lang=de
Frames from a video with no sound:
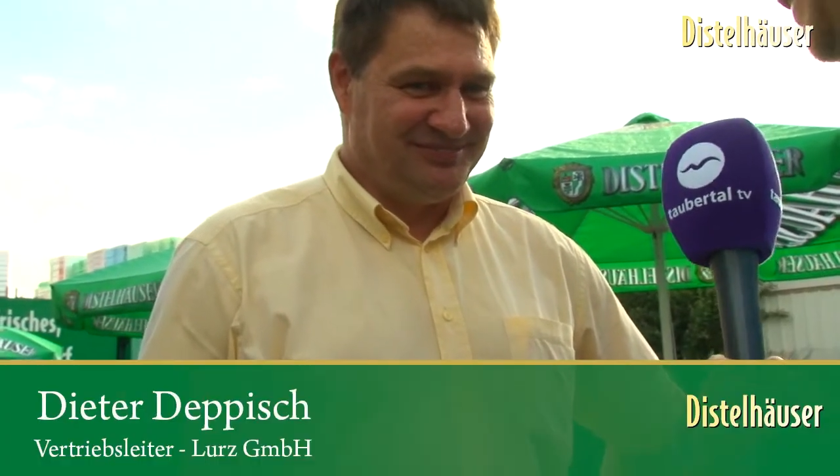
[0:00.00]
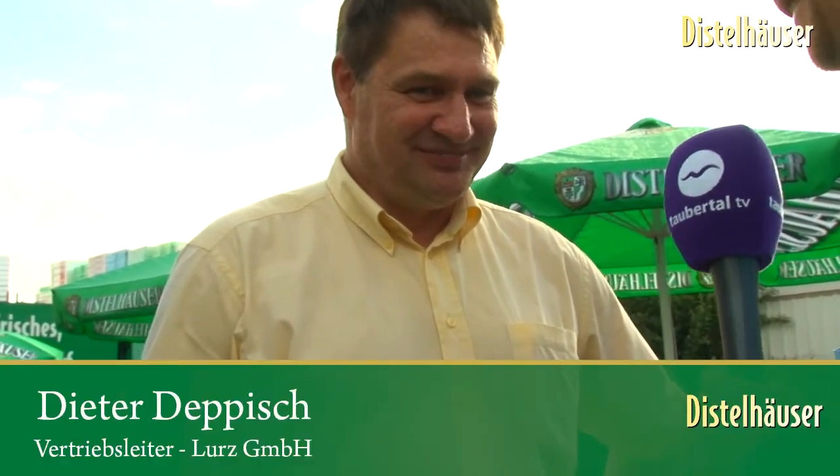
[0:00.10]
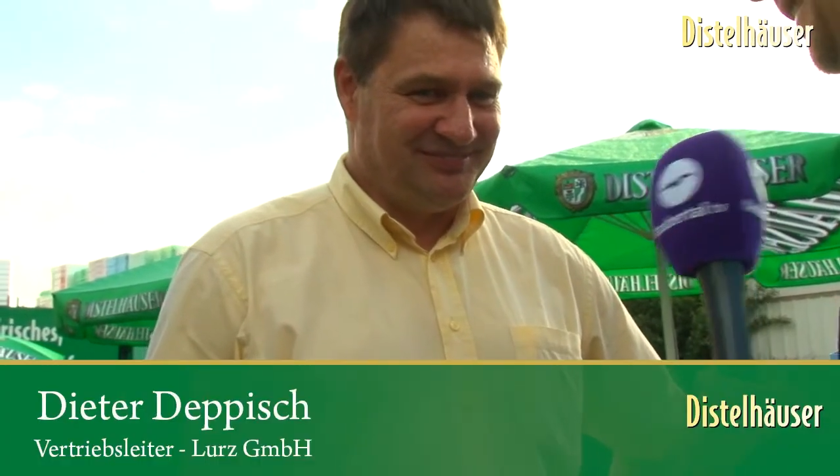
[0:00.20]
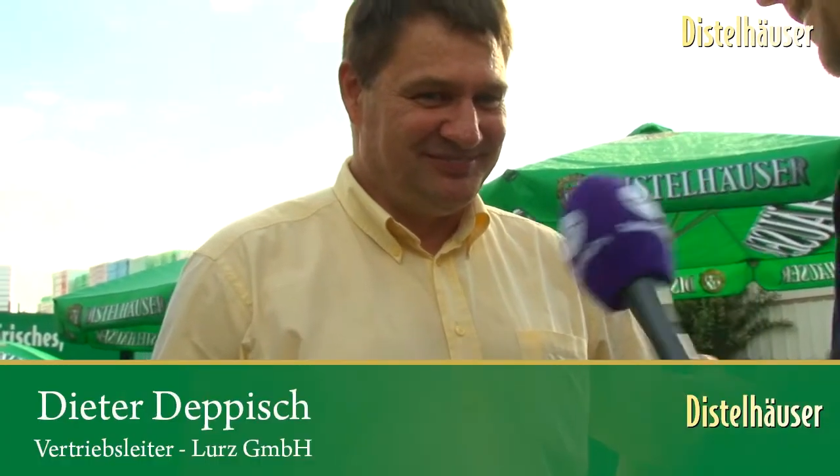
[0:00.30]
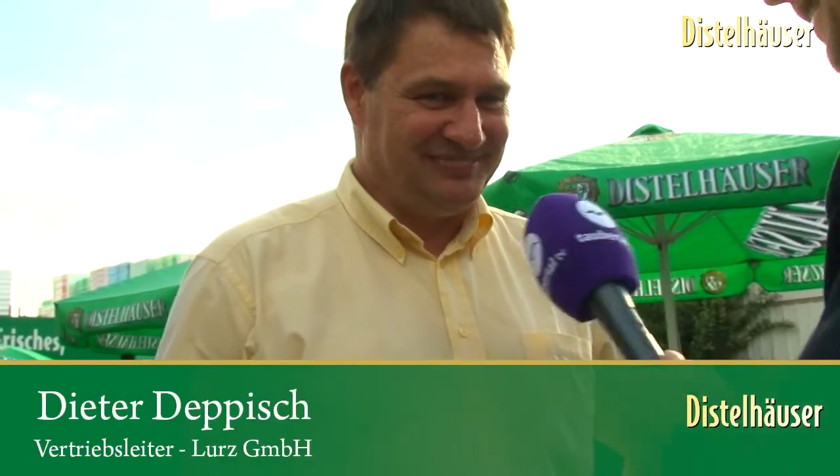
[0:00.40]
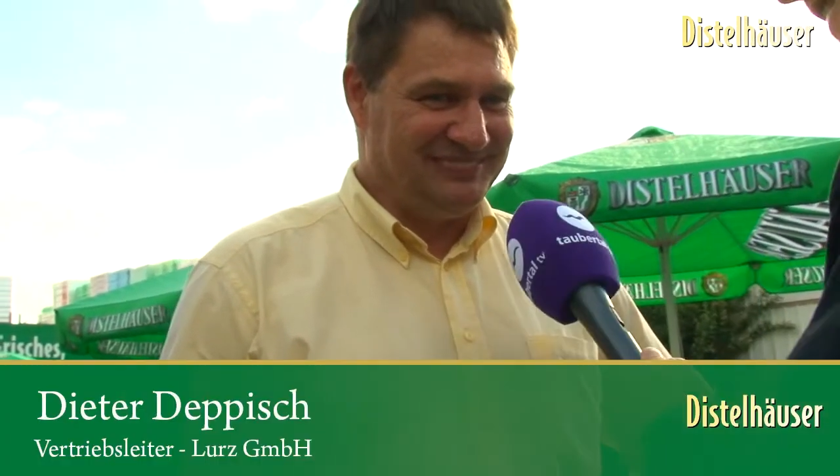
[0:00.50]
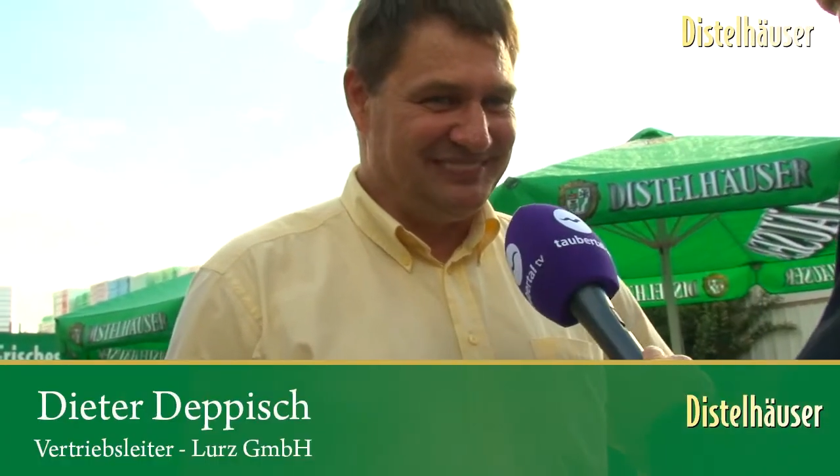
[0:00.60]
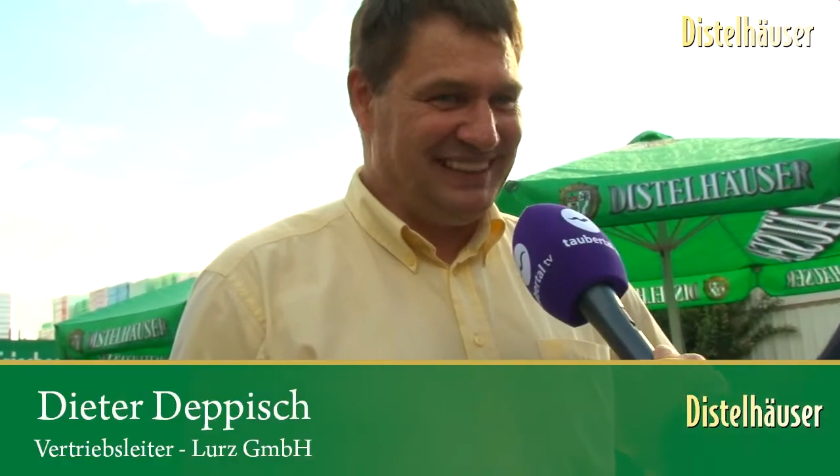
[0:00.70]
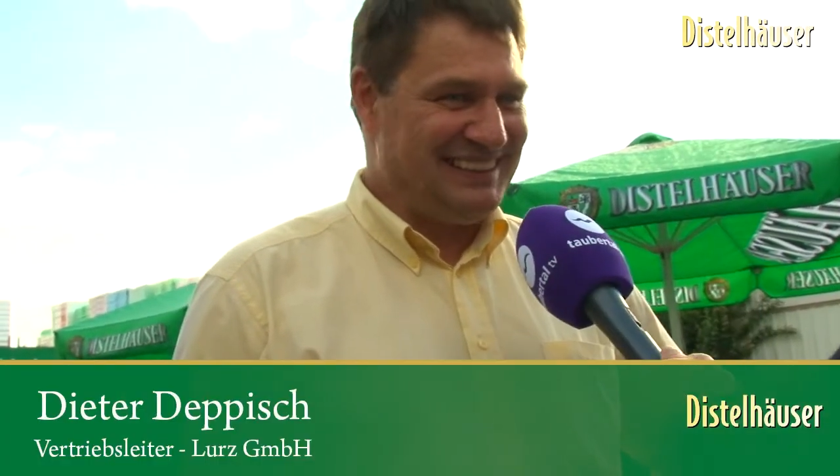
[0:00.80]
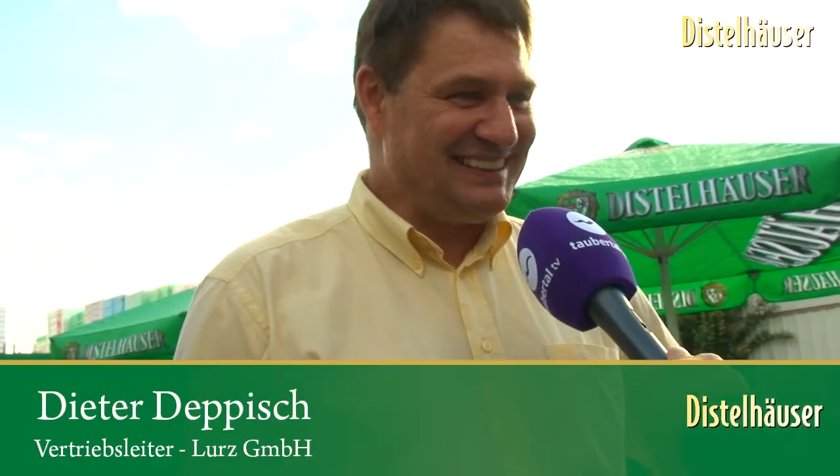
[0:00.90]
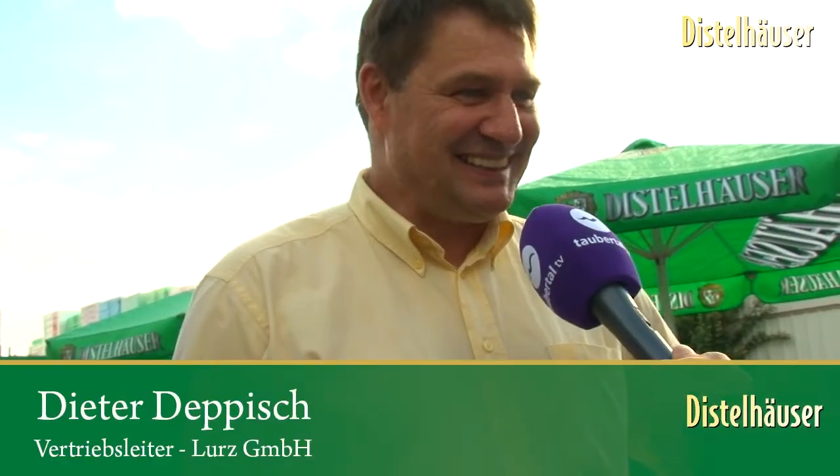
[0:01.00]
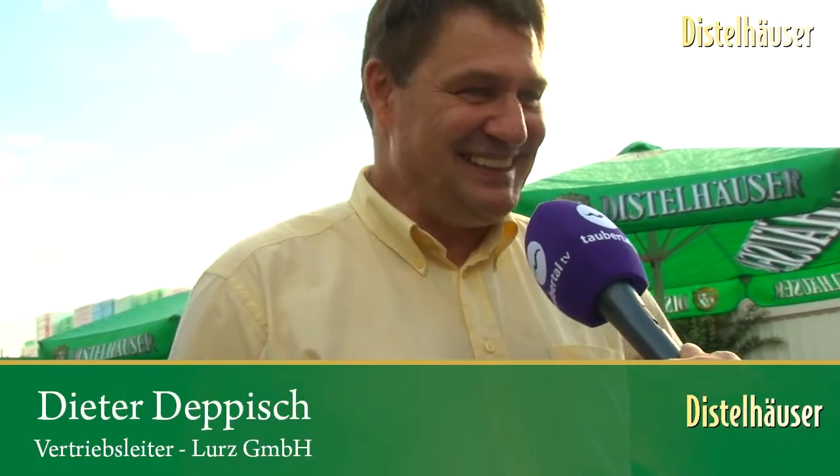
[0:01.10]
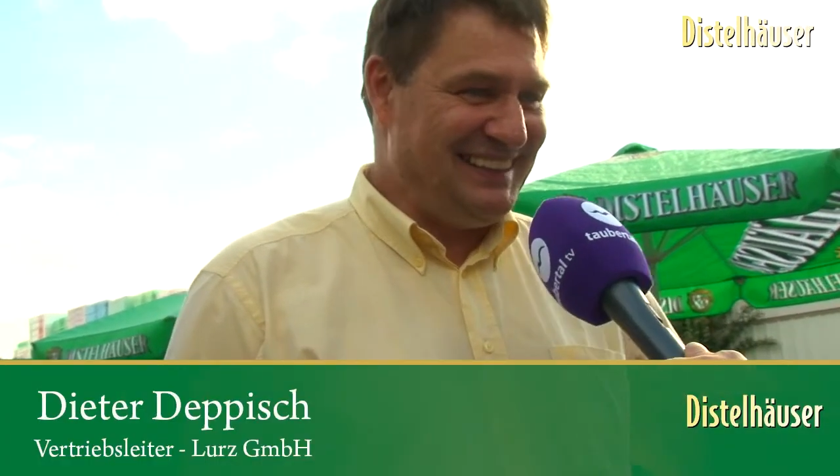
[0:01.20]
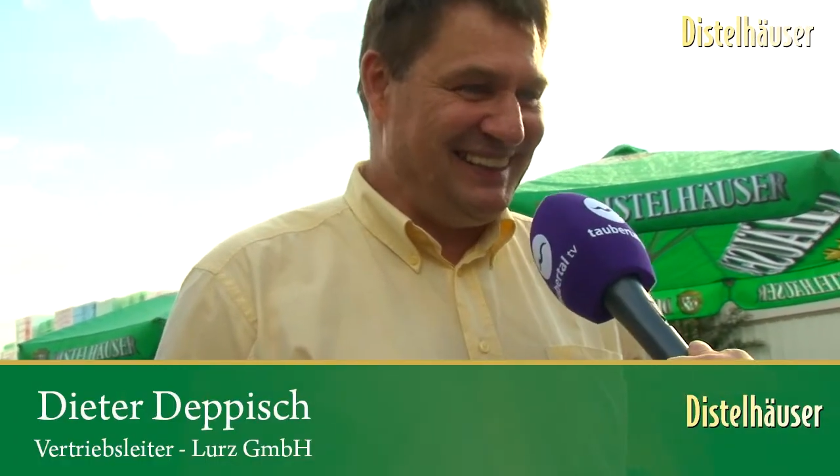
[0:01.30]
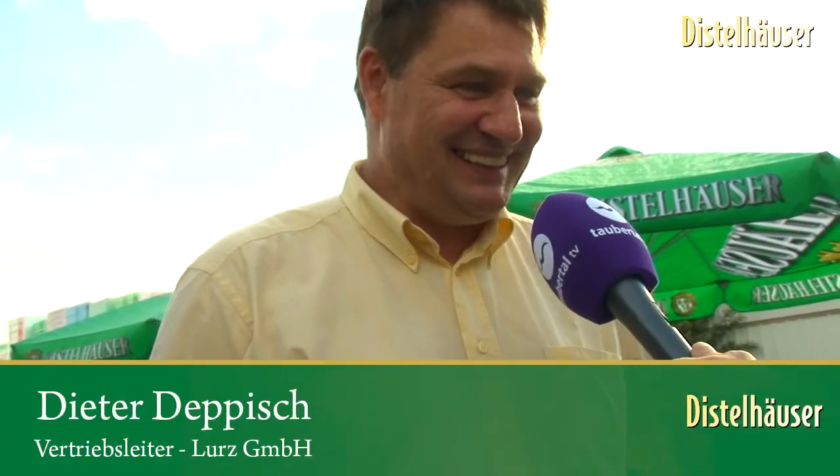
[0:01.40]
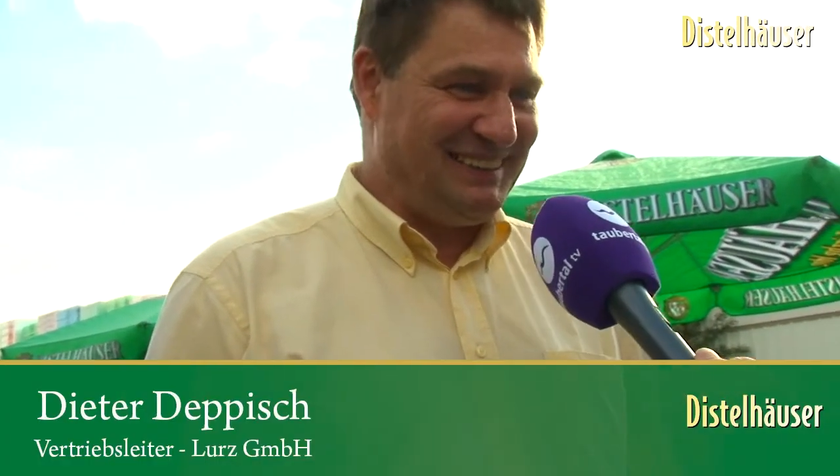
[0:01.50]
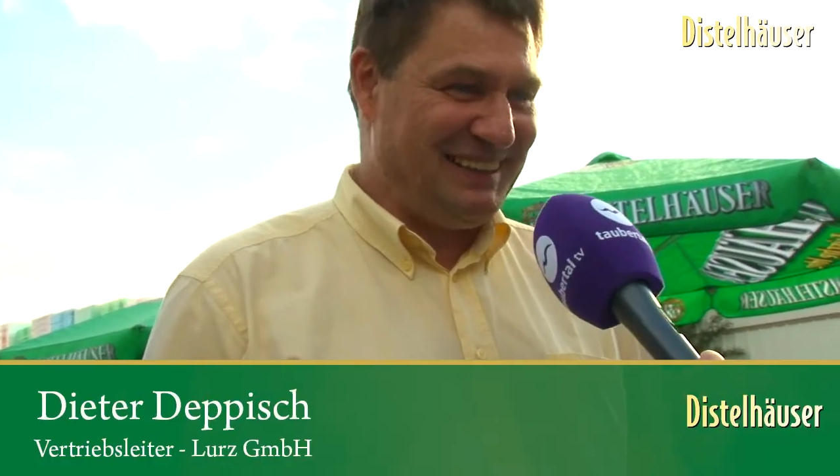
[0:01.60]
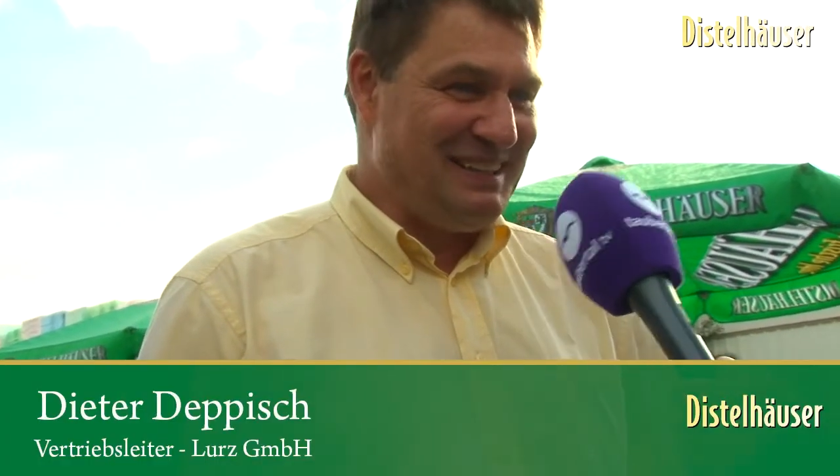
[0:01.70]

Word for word: richtig? Das ist richtig.